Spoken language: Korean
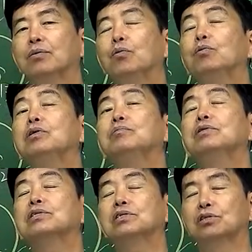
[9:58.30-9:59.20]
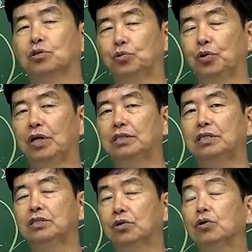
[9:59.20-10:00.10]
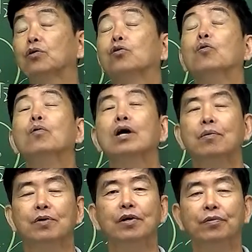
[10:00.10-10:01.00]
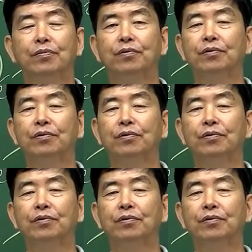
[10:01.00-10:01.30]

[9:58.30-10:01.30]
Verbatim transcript: 혼입을 시켜서 줘야지, 저걸 넘어가면